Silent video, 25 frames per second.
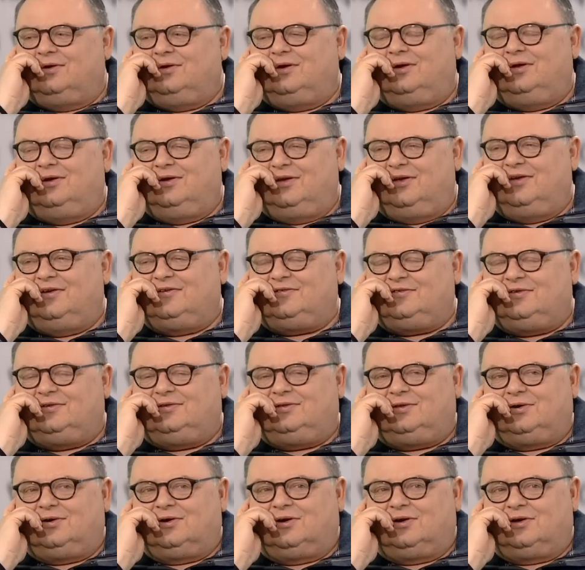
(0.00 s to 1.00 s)
Ono, ono
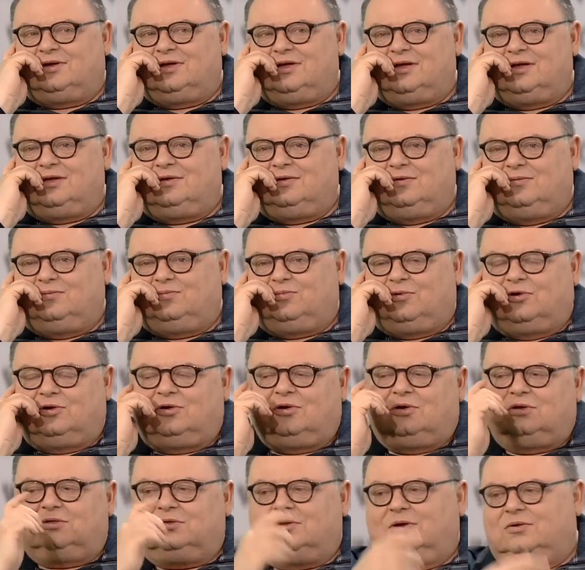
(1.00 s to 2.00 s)
jest trochę
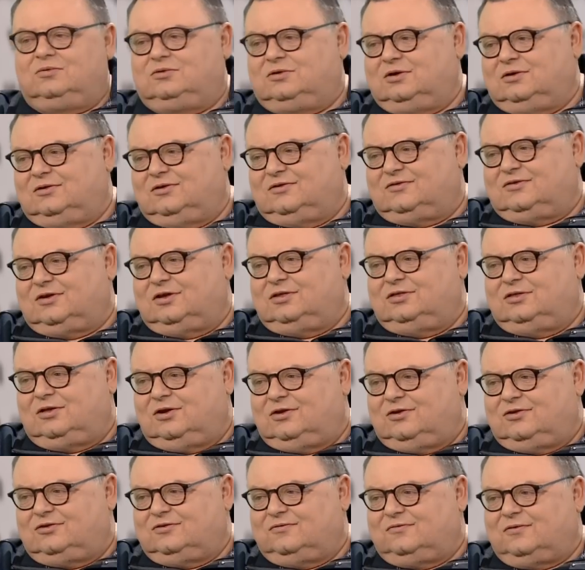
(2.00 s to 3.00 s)
pochodną tego
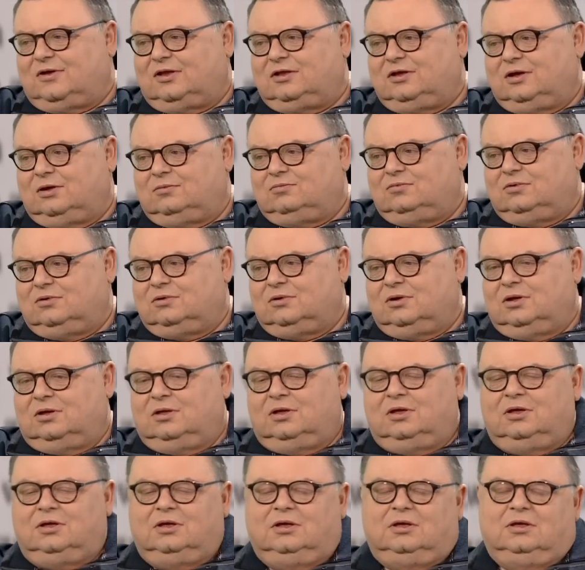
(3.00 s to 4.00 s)
zainteresowania, bo
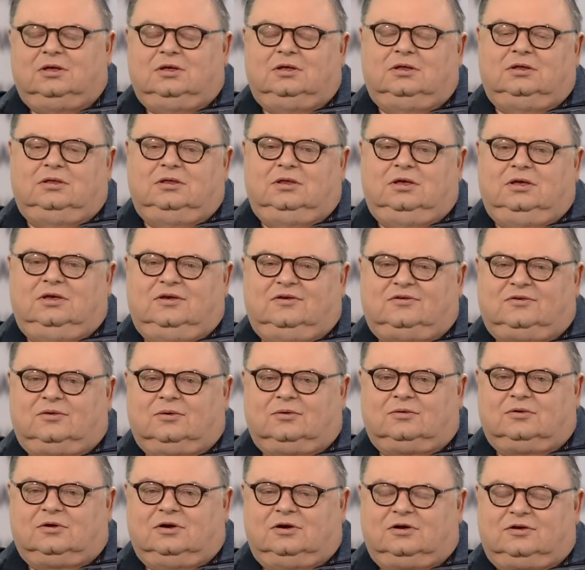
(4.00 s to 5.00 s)
nie
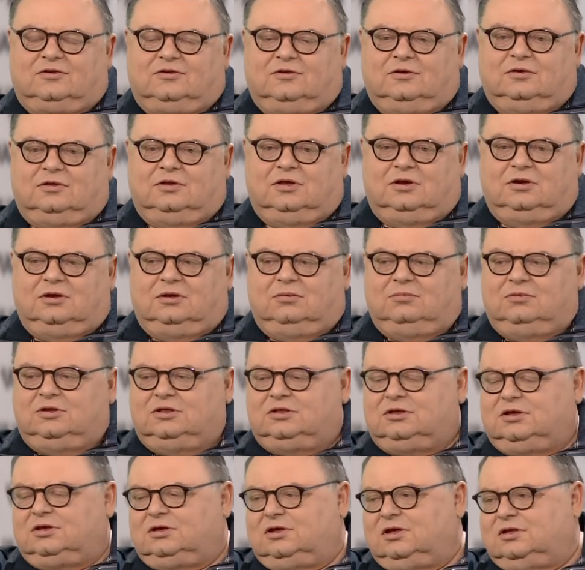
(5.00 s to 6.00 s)
jestem kolekcjonerem
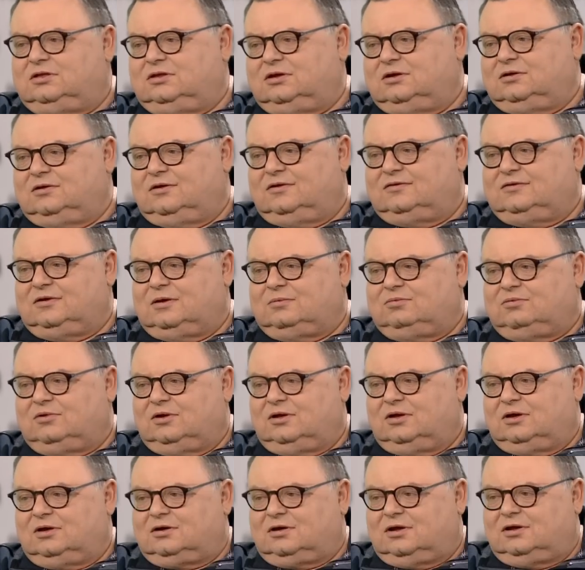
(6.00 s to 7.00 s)
etykietek od
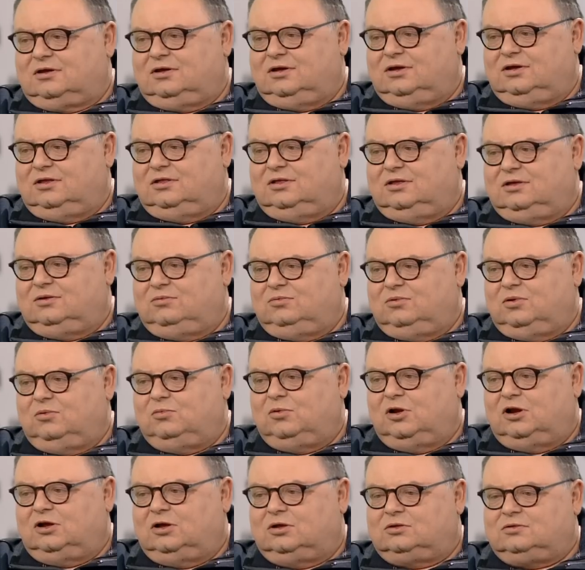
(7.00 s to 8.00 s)
zapajek ani innych
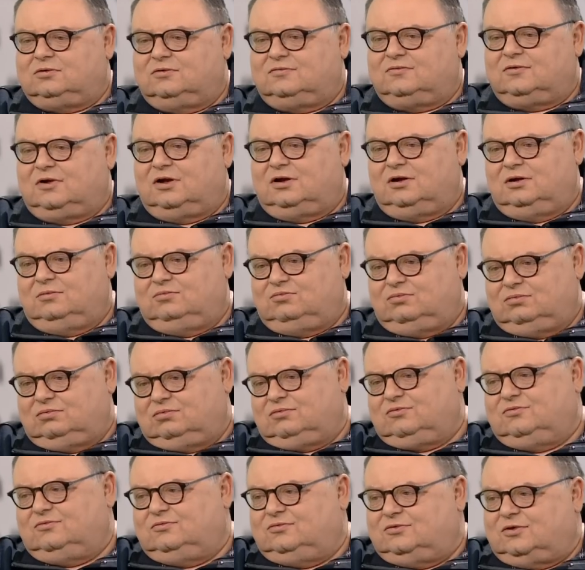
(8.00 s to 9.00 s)
bibelotów, ale
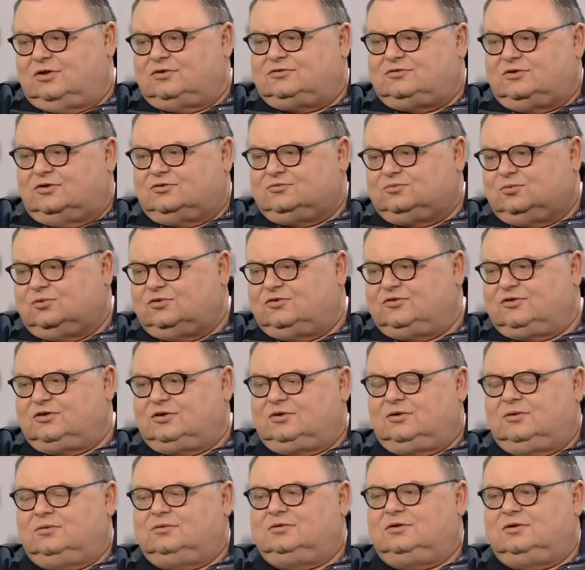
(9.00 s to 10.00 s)
to co z
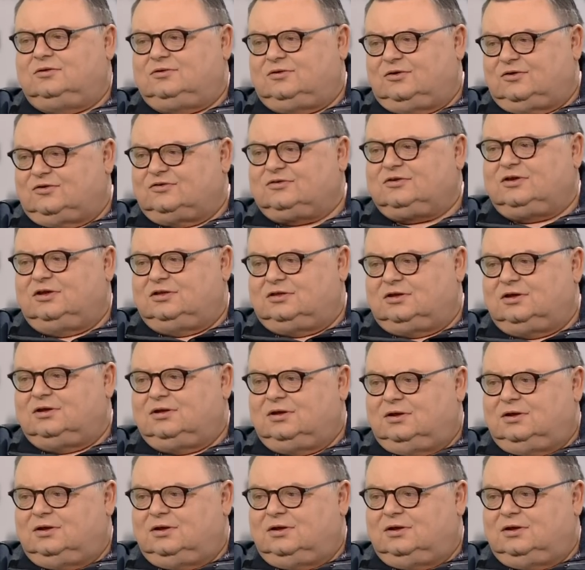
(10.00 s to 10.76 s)
muzyką, to coś. Ale ma tak.